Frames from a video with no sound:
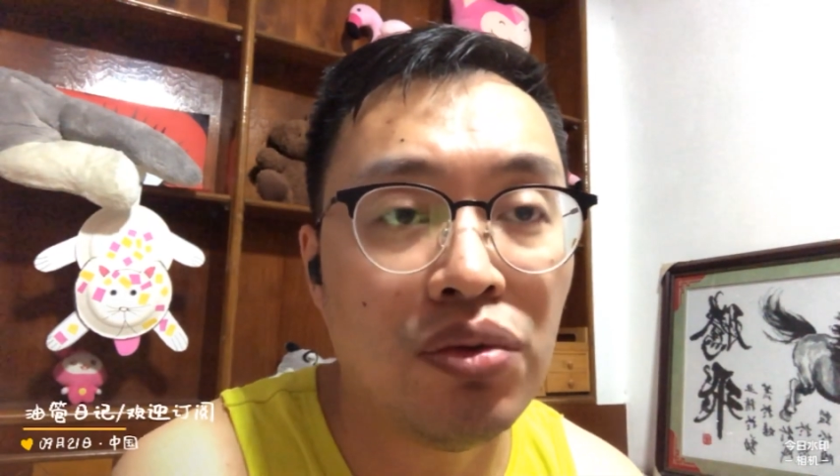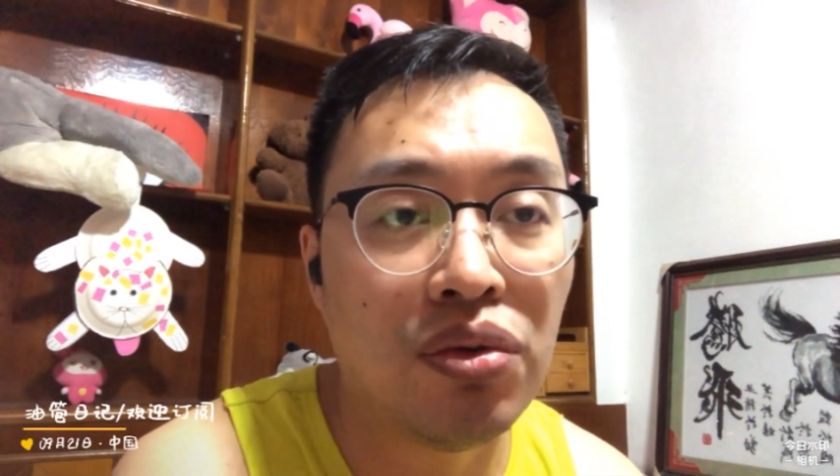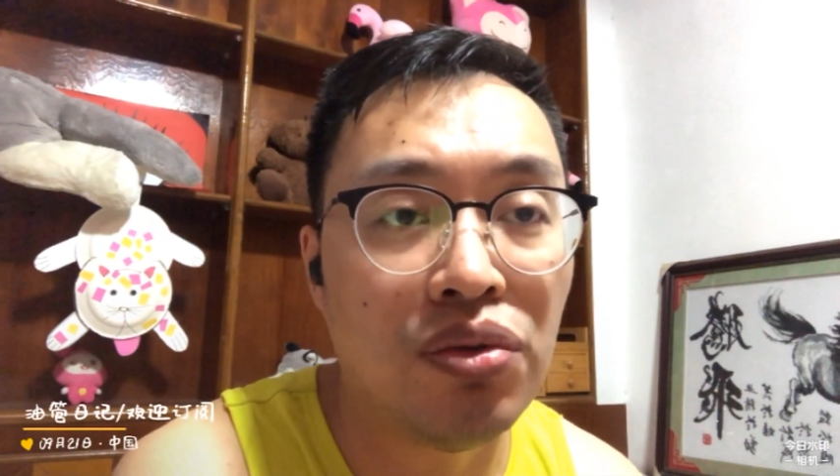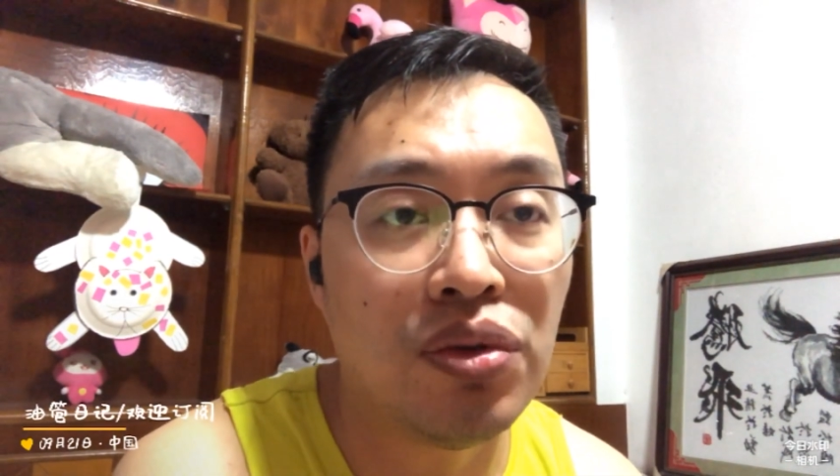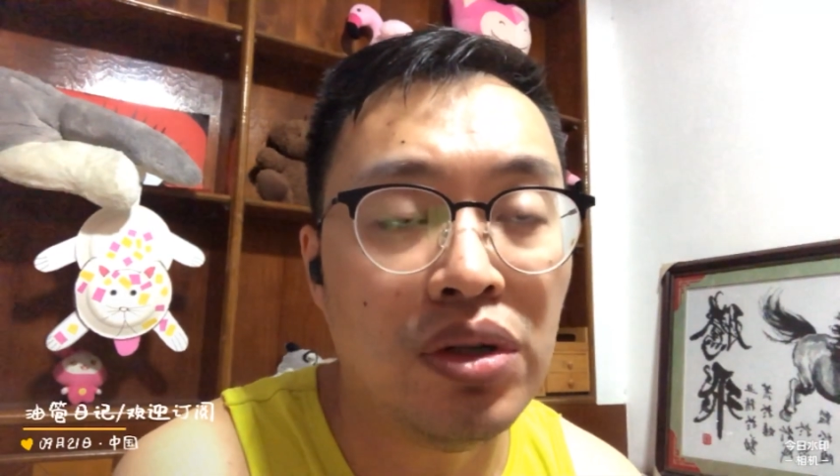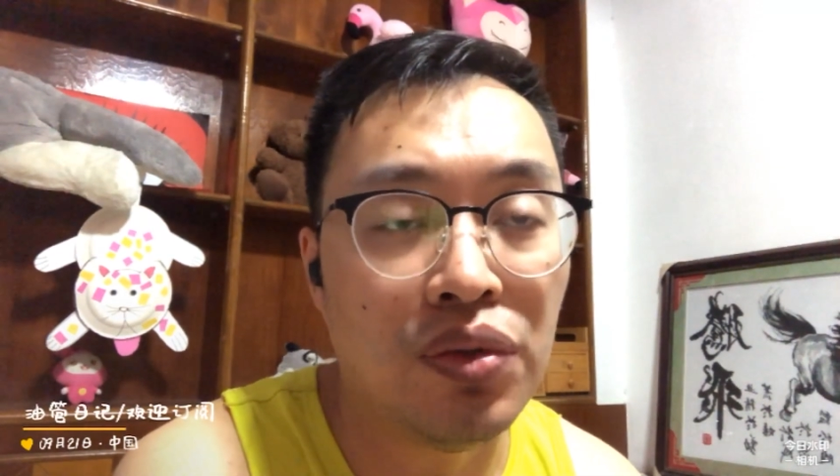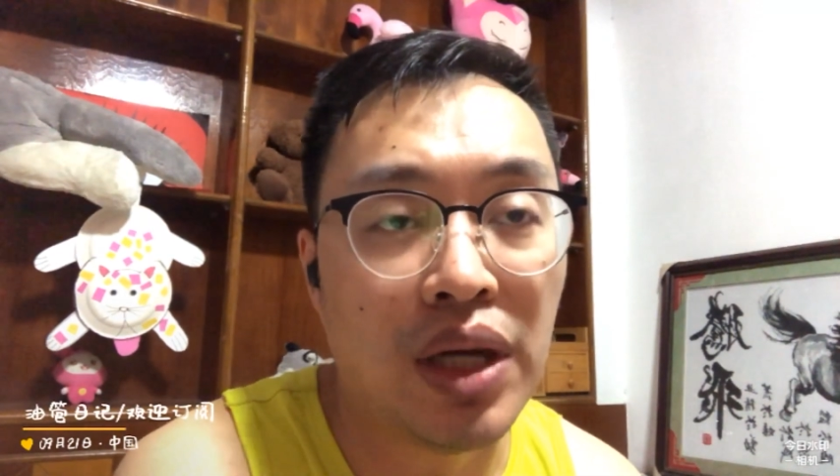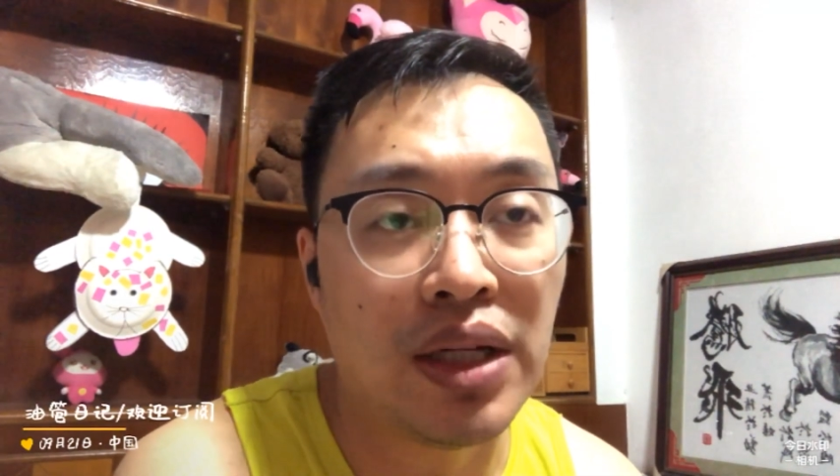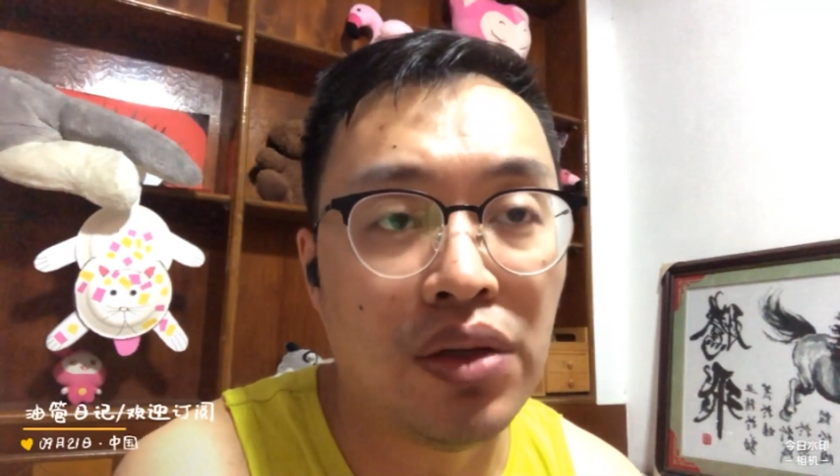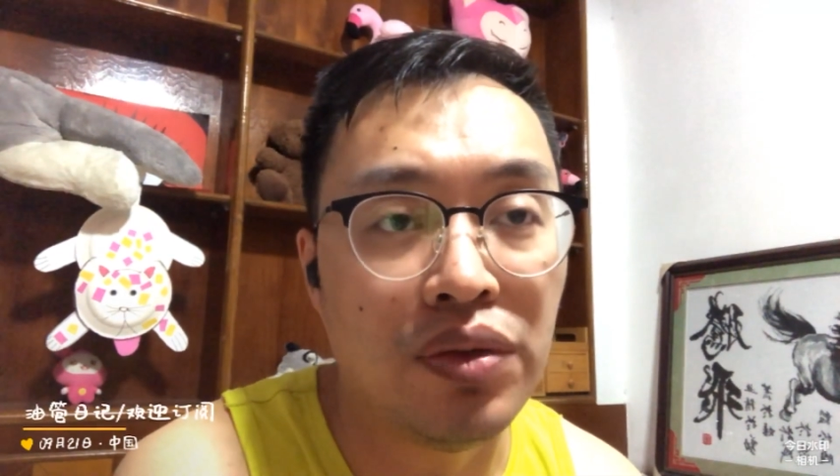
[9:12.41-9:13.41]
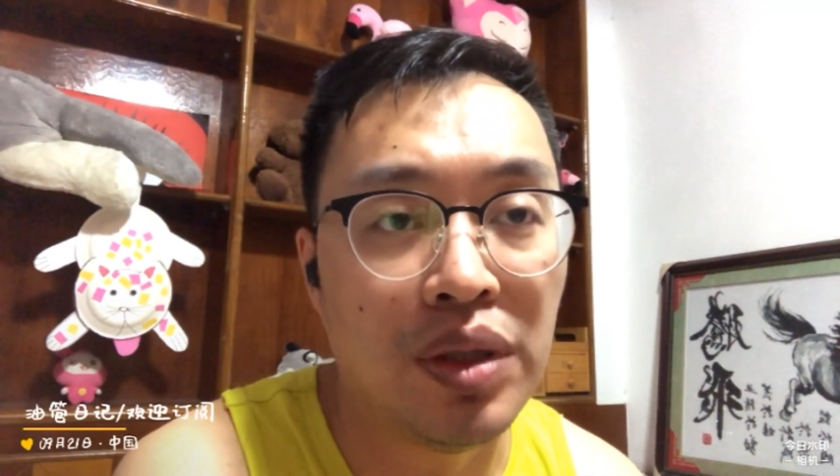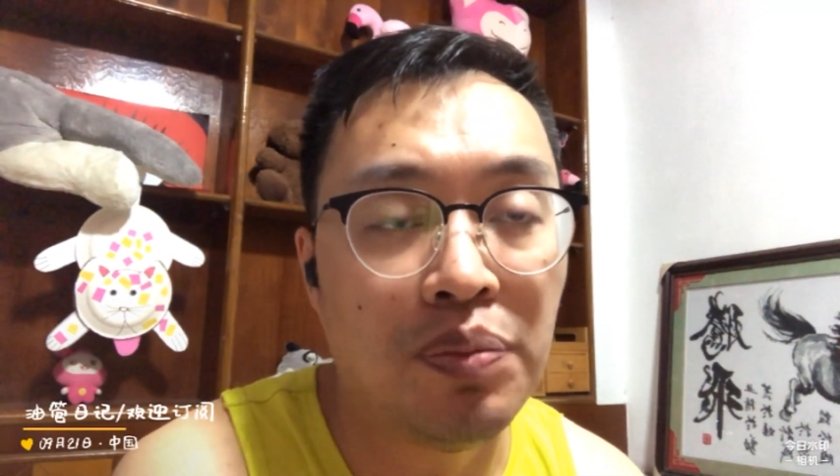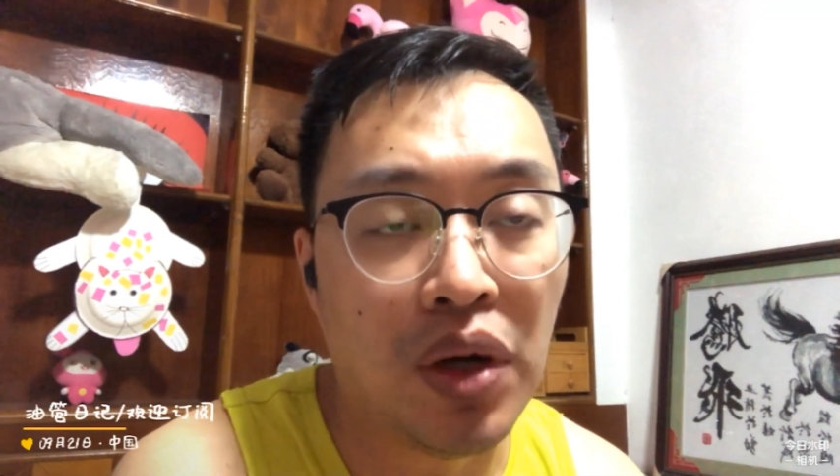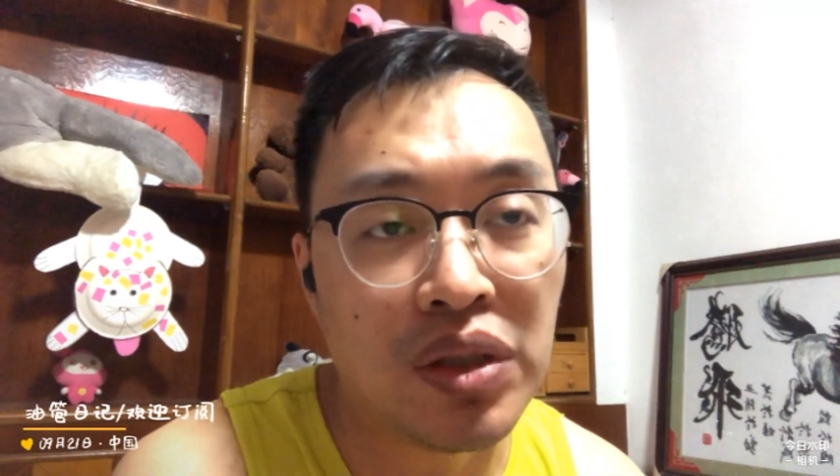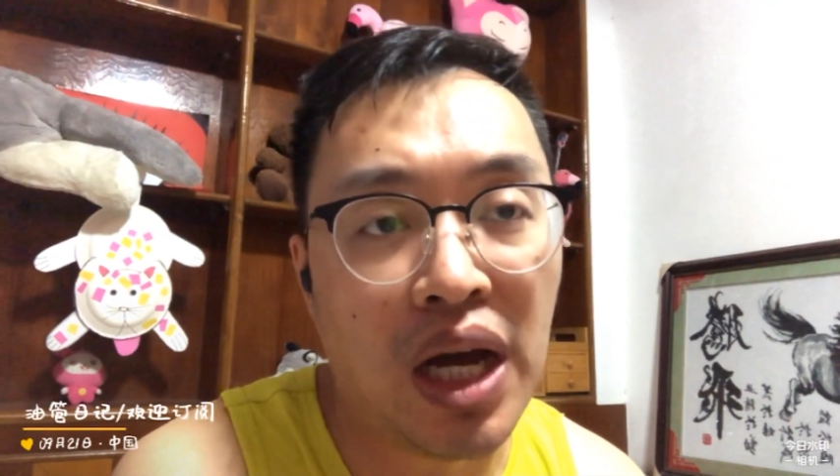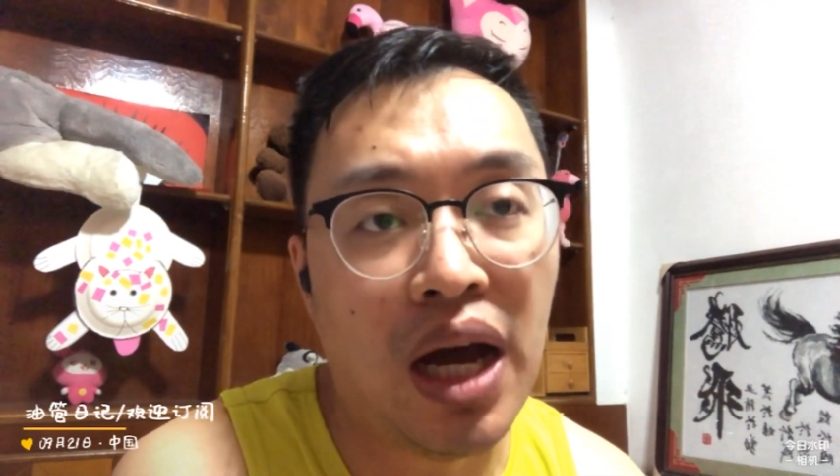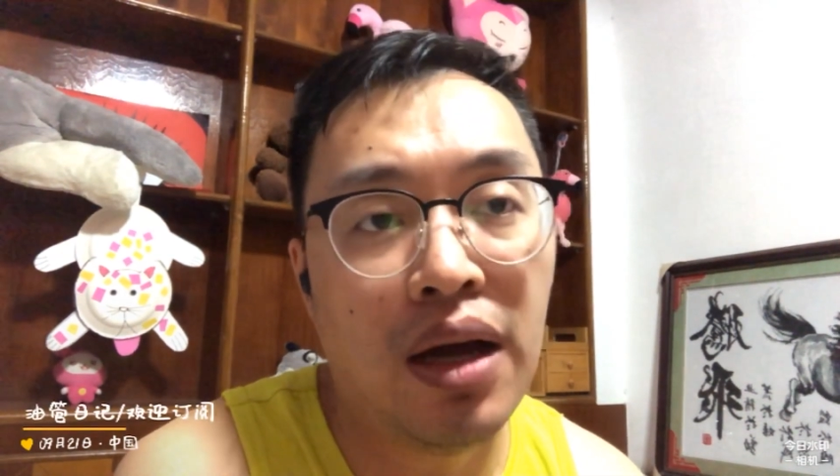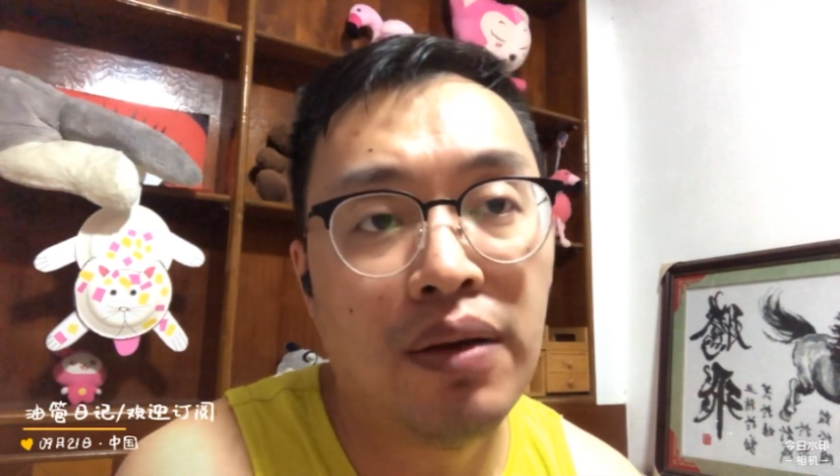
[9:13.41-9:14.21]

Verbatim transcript: 空军六架战斗机包夹，